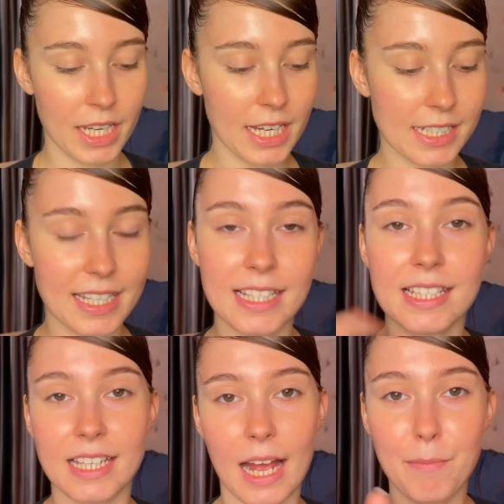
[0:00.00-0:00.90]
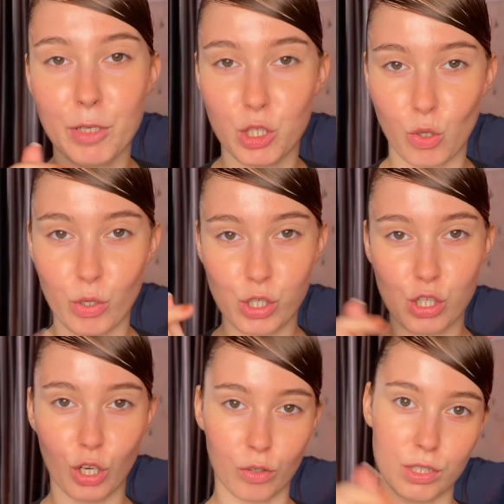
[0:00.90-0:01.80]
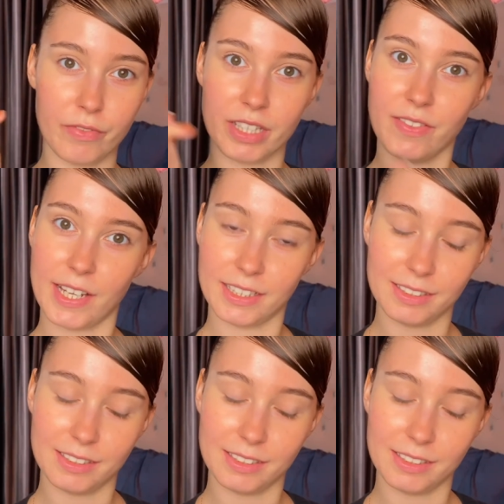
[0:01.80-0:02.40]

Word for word: и здесь самый сочный розовый цвет.